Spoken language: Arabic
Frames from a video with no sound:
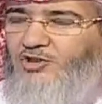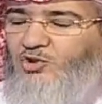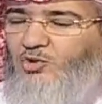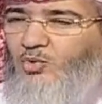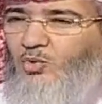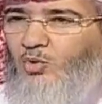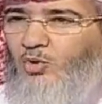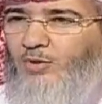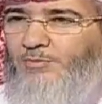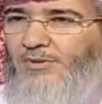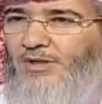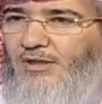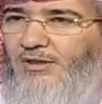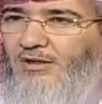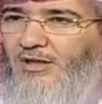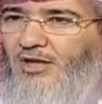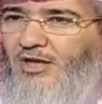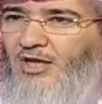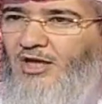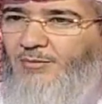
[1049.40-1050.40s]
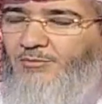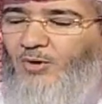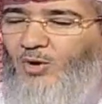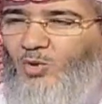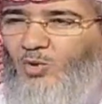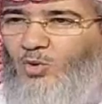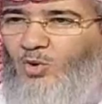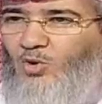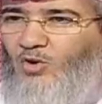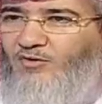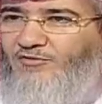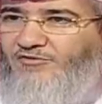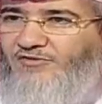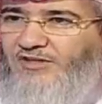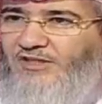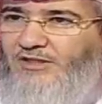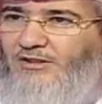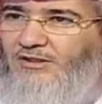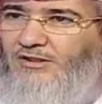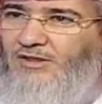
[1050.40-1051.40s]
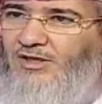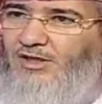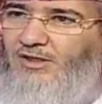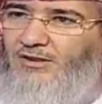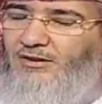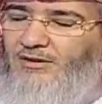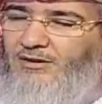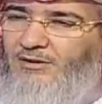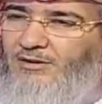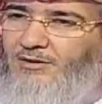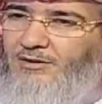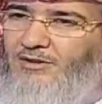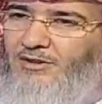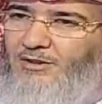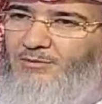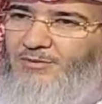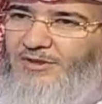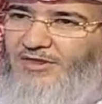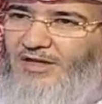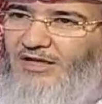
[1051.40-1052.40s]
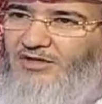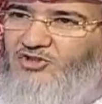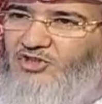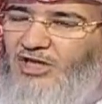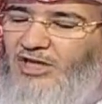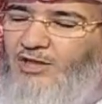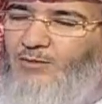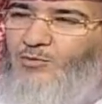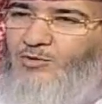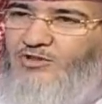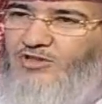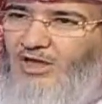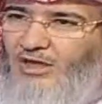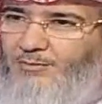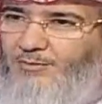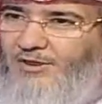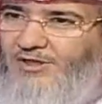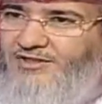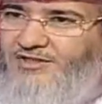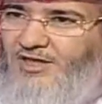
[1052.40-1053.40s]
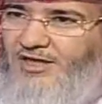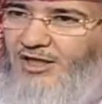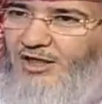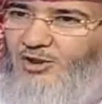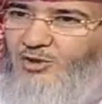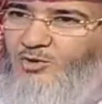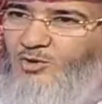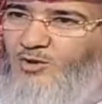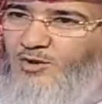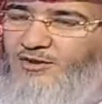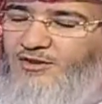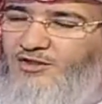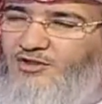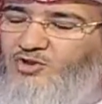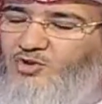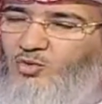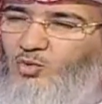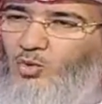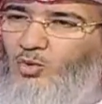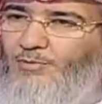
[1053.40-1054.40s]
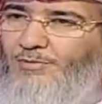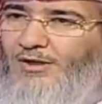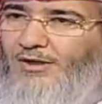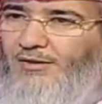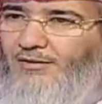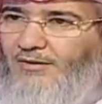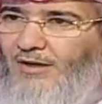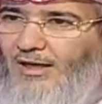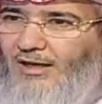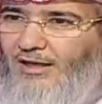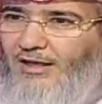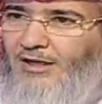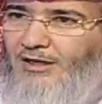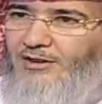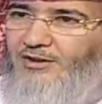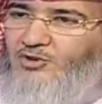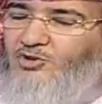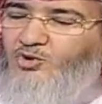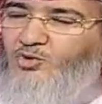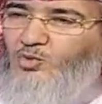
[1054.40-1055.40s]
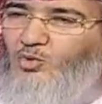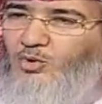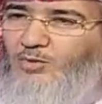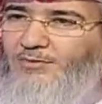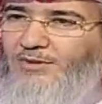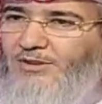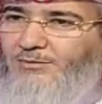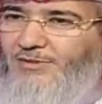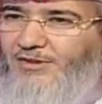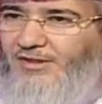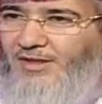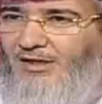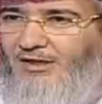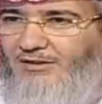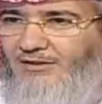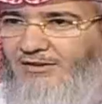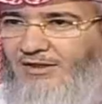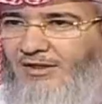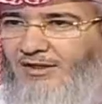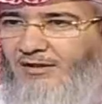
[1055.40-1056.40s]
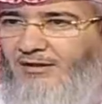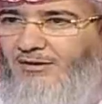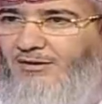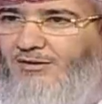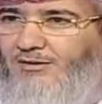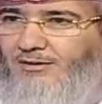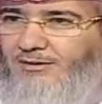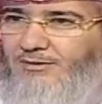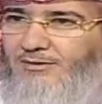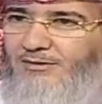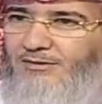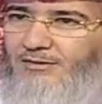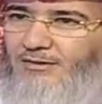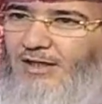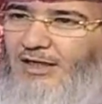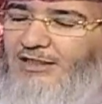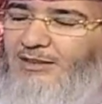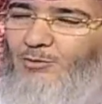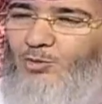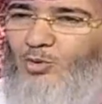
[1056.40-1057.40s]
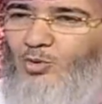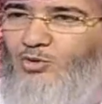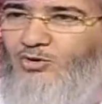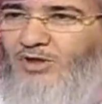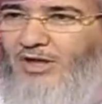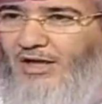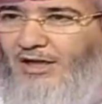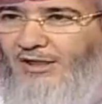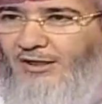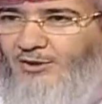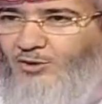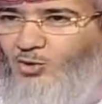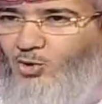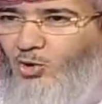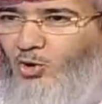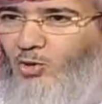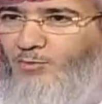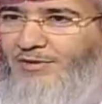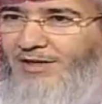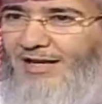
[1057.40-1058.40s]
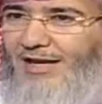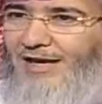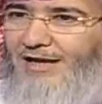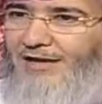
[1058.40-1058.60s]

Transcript: الشعور بالخوف ل آه، مثلا شيء مستقبلي سيحدث، الشعور بالقلق، الشعور بمثلا آه، عدم القدره على النوم الى